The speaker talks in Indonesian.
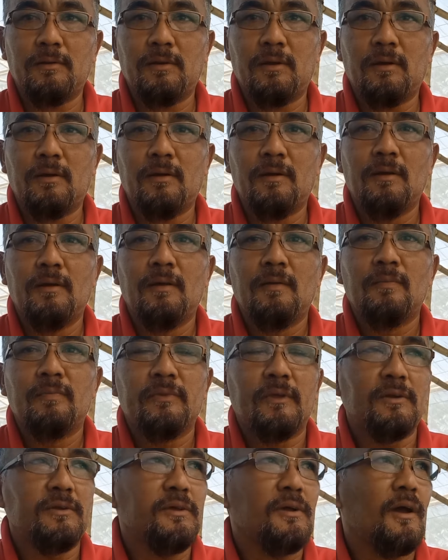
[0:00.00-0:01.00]
ya
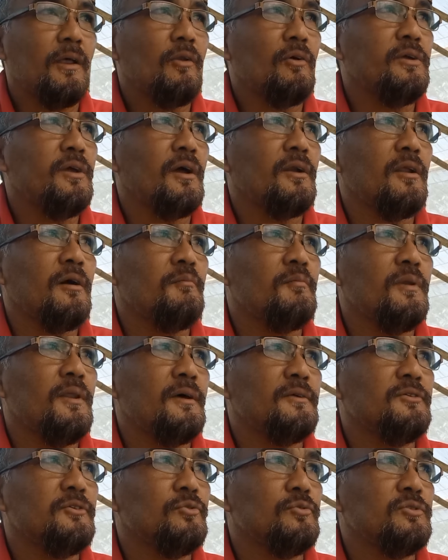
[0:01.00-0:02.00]
jadi kalau yang
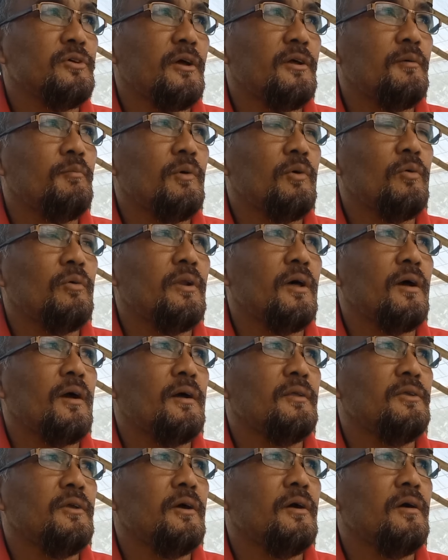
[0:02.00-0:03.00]
16 itu saya
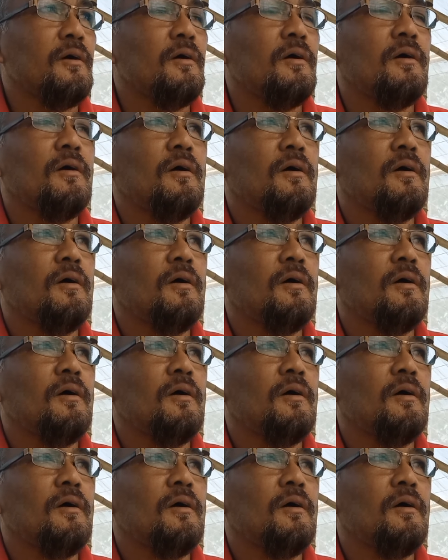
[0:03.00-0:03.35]
menggunakannya